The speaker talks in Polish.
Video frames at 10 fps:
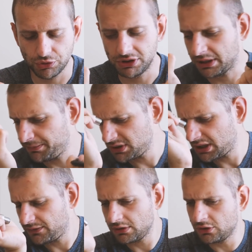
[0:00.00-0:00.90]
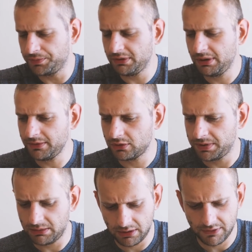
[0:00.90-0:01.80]
te różnice. Po co je w ogóle kupiłem?
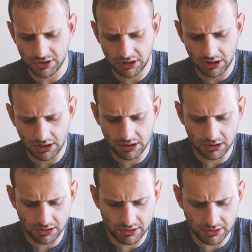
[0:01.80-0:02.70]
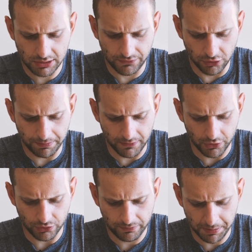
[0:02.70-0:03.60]
Kupiłem je właśnie z dwóch
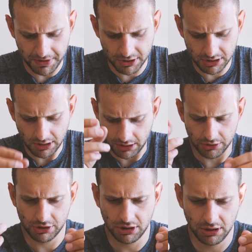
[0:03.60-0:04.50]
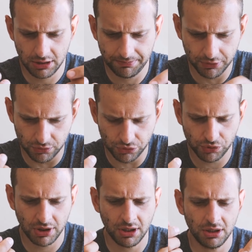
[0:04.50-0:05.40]
powodów. Po pierwsze dlatego, że
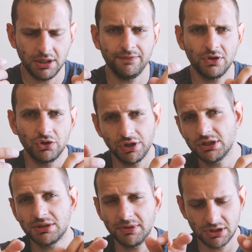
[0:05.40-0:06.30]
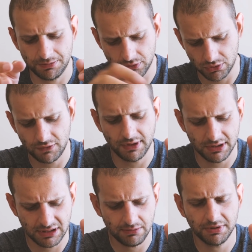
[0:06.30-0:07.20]
podróżuję i wygodniejsze będzie
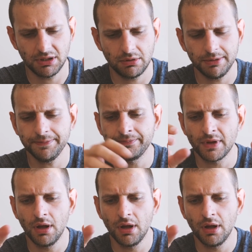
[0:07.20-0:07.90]
podróżowanie z tymi pedałami